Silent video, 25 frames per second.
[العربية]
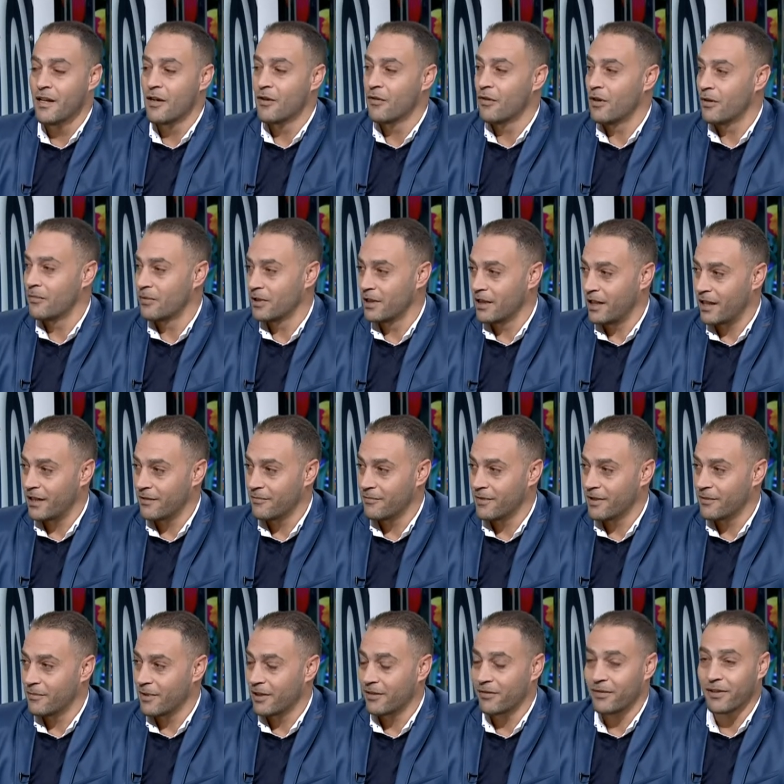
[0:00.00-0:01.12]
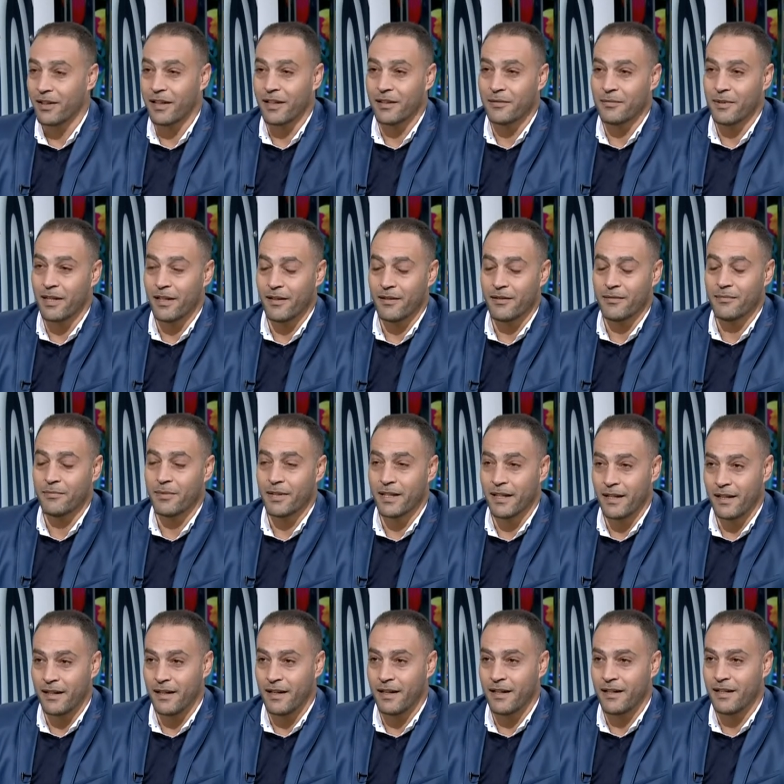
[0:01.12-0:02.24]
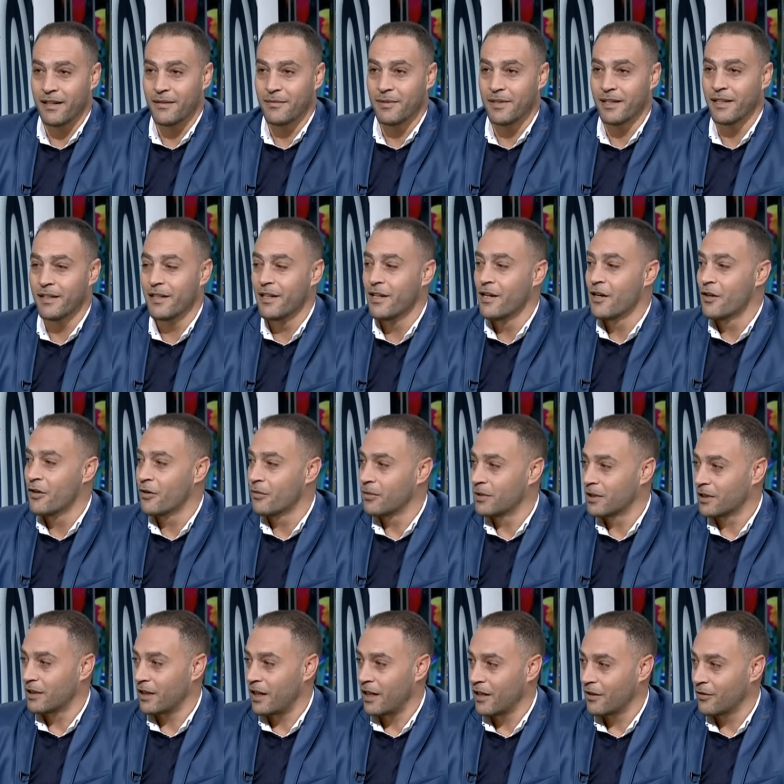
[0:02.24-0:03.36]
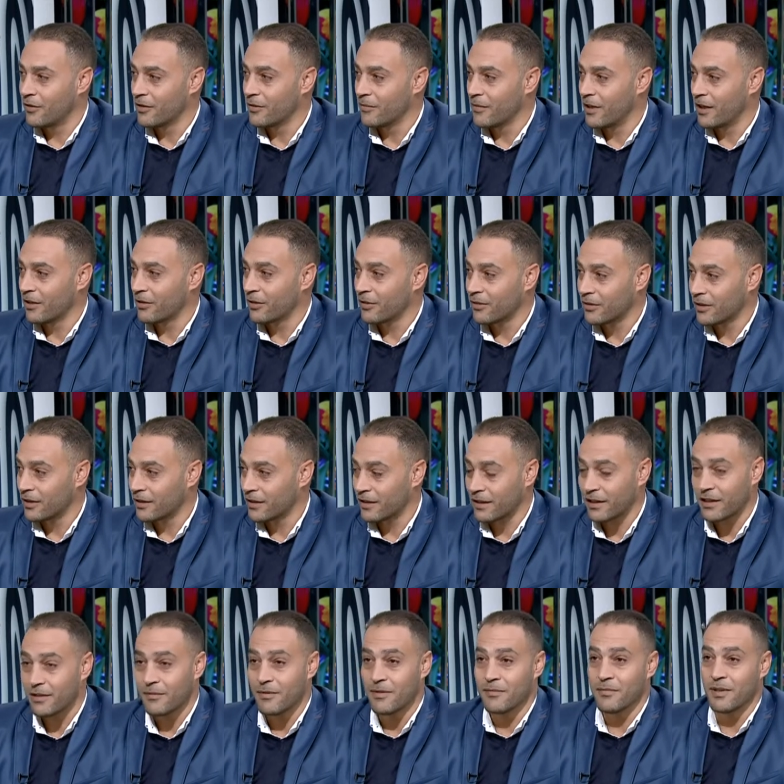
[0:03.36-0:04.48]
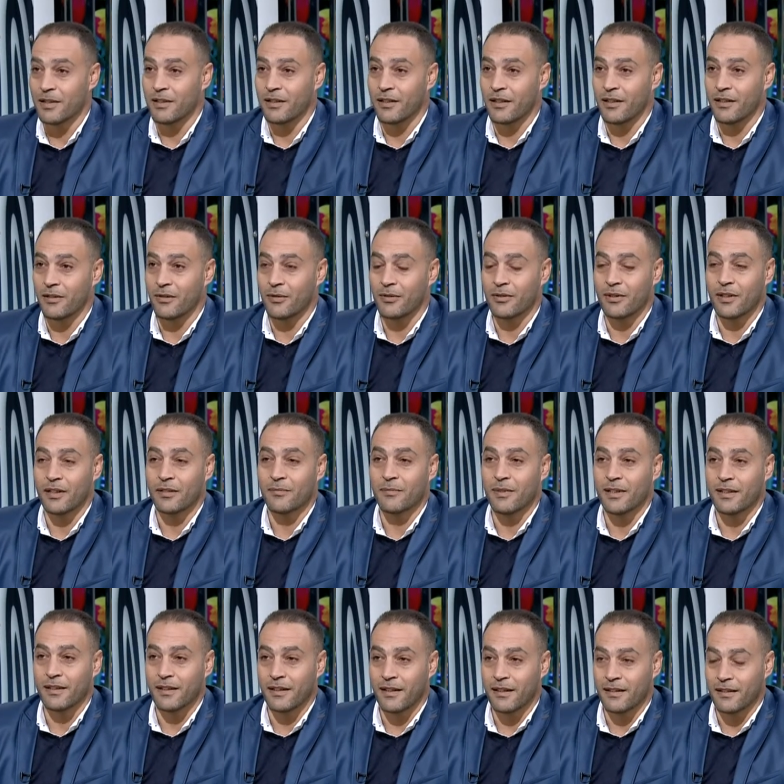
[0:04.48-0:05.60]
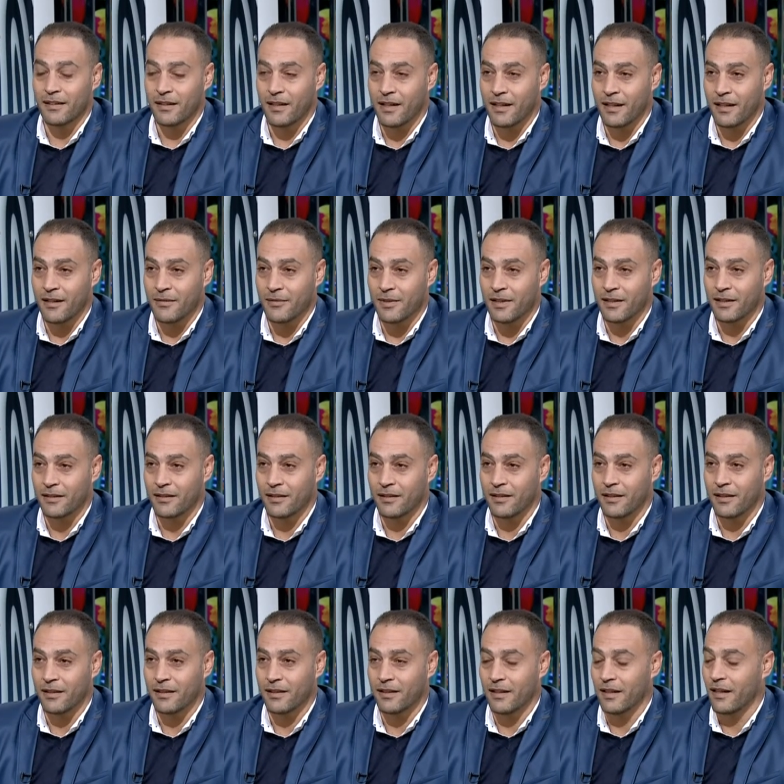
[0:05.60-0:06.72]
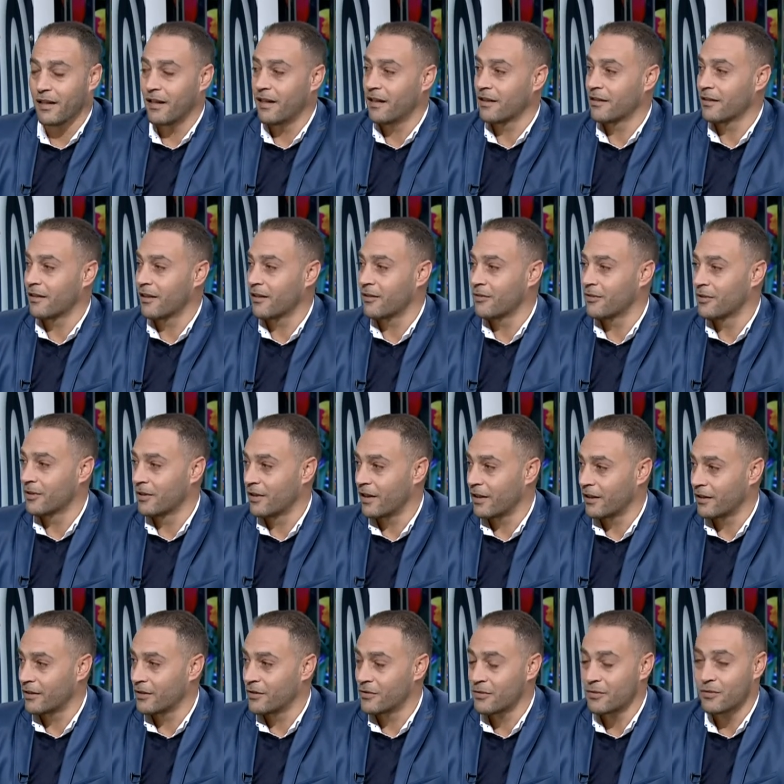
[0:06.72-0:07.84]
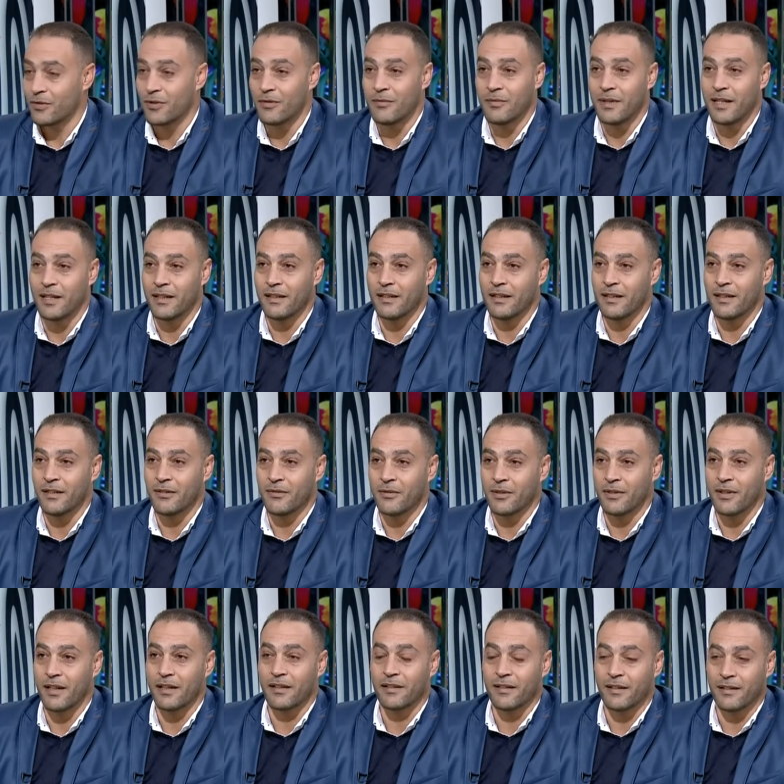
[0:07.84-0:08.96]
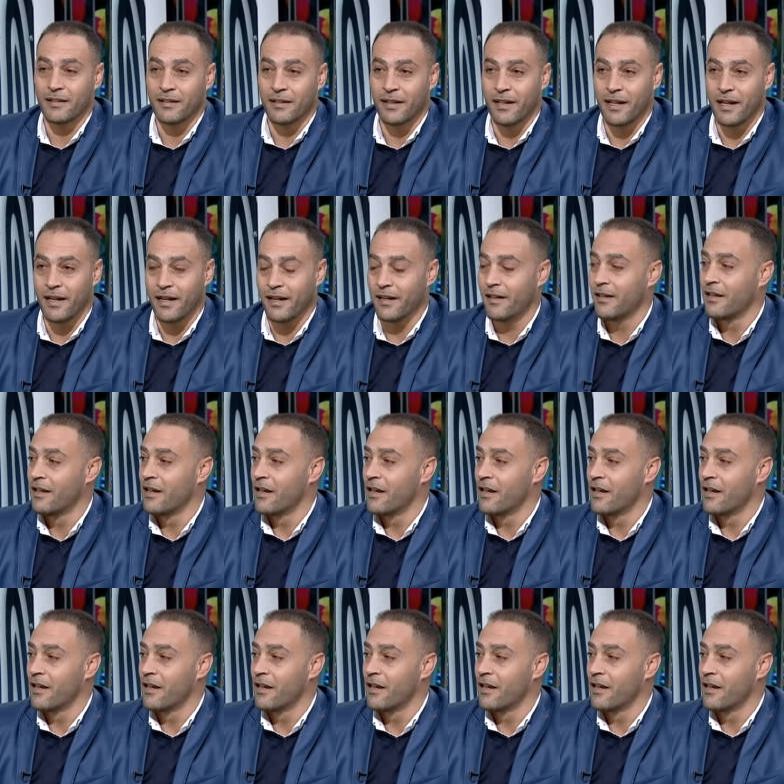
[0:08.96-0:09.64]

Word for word: وبدعم من مرفق البيئة العالمي وبالتعاون مع سلطة إقليم البتراء سلطة منطقة العقبة الاقتصادية الخاصة وزارة الشؤون البلدية وزارة السياحة